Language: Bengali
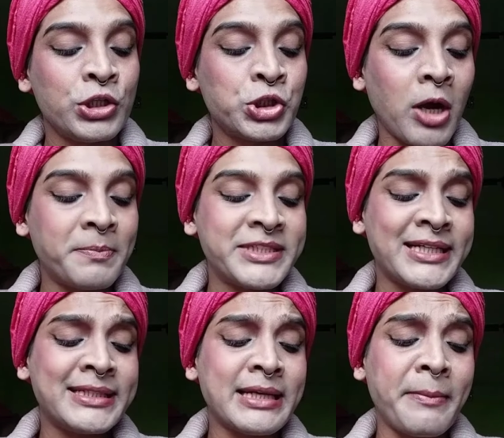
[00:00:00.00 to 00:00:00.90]

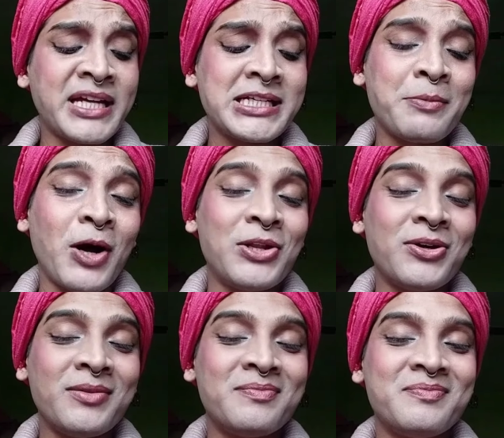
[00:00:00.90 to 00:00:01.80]
সবচেয়ে যেটা বেশি বলো
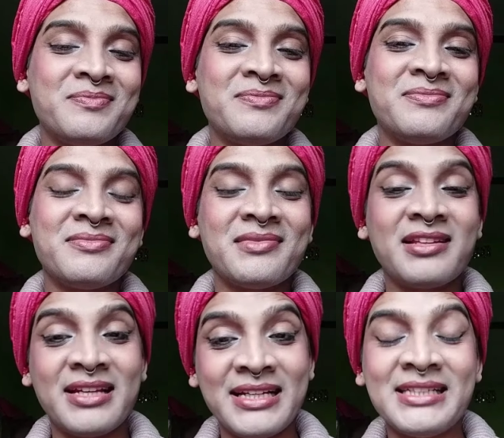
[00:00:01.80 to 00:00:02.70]

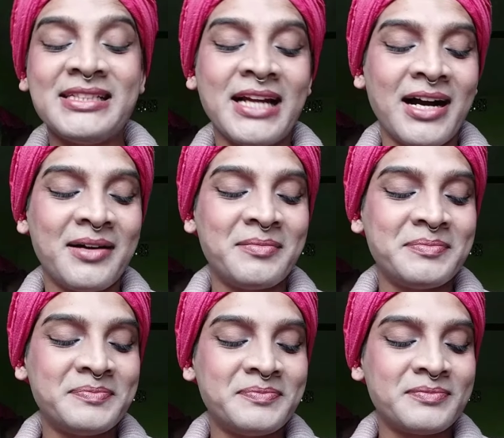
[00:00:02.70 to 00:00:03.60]
হিজড়া
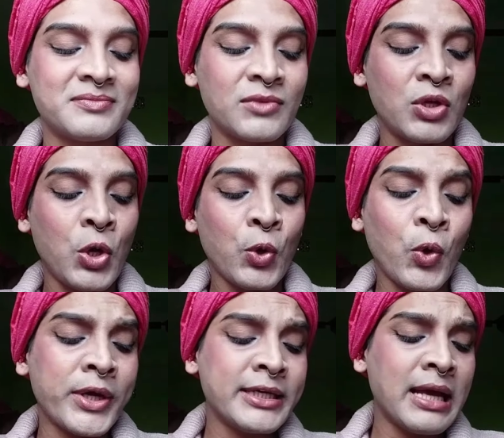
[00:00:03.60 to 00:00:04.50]

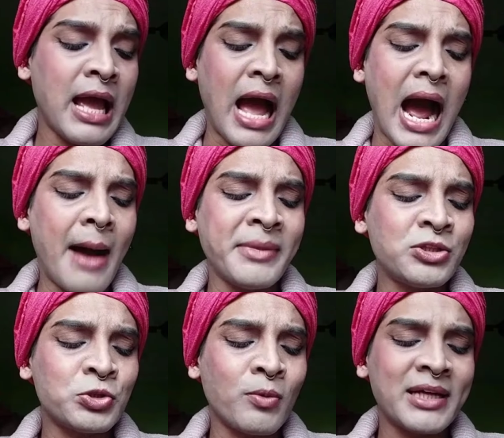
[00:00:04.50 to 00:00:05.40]
কই আমি
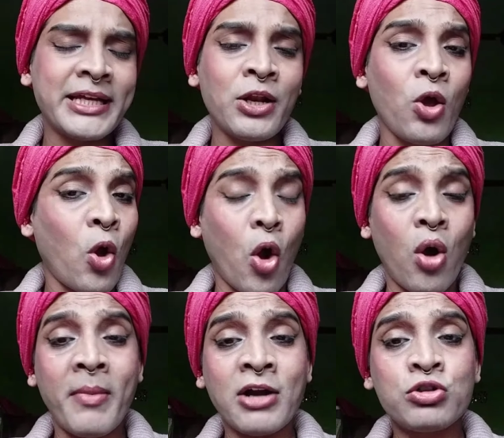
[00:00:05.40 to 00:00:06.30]
তো তোমাদের
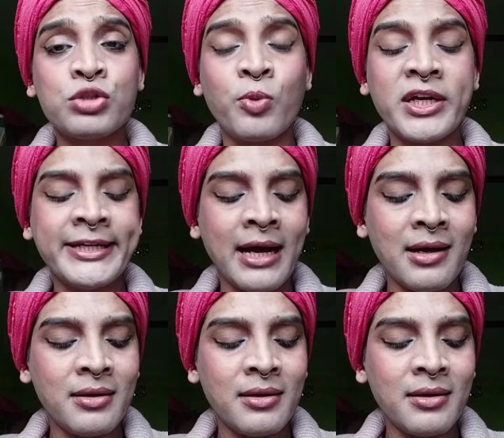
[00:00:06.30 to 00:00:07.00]
অমানুষ বলি না